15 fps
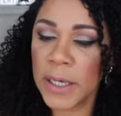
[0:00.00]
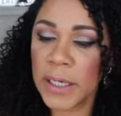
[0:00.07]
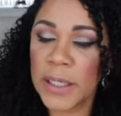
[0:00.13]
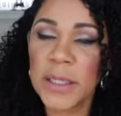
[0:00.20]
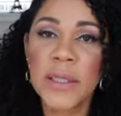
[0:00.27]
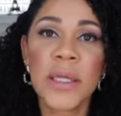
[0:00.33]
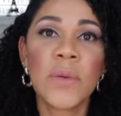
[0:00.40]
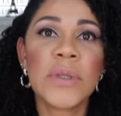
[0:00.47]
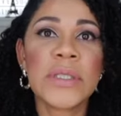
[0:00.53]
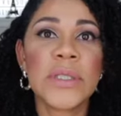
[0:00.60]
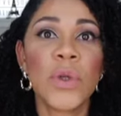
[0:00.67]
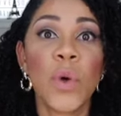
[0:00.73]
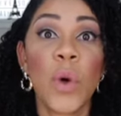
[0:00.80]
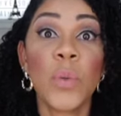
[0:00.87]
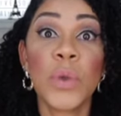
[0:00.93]
Então
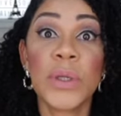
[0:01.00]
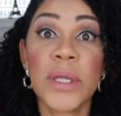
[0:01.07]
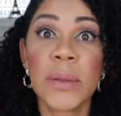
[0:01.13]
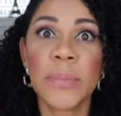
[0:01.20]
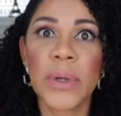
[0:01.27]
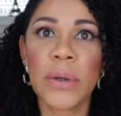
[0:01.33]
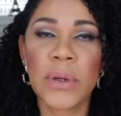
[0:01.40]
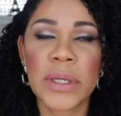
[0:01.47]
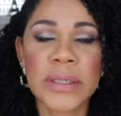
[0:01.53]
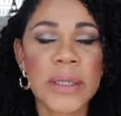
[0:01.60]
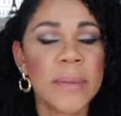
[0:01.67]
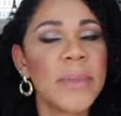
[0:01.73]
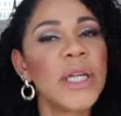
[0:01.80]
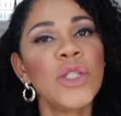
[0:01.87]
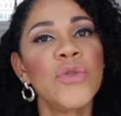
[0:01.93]
assim, como o tempo agora
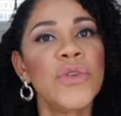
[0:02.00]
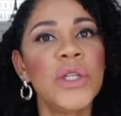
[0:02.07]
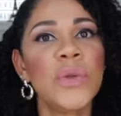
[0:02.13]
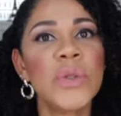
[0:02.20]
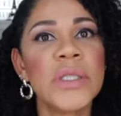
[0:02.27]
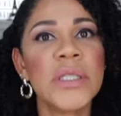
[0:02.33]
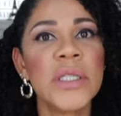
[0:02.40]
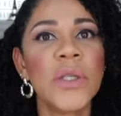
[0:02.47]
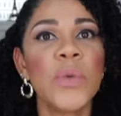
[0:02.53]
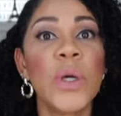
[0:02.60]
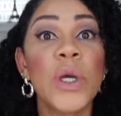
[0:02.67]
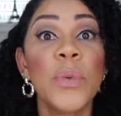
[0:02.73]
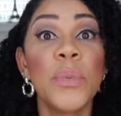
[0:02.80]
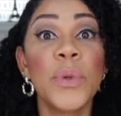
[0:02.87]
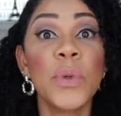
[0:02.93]
tá mais friozinho,
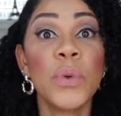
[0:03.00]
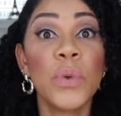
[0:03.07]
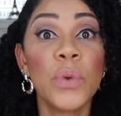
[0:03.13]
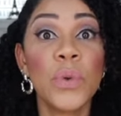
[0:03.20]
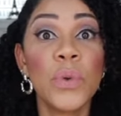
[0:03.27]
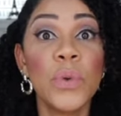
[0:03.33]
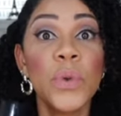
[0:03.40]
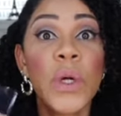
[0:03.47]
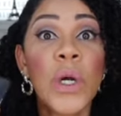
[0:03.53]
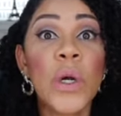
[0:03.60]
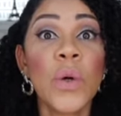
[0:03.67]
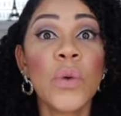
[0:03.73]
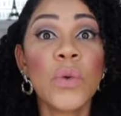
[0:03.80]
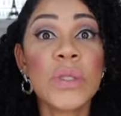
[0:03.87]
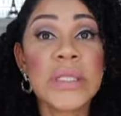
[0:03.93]
eu procuro
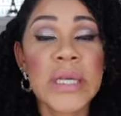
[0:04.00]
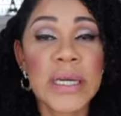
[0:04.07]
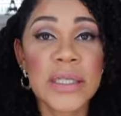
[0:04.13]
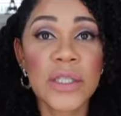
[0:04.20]
usar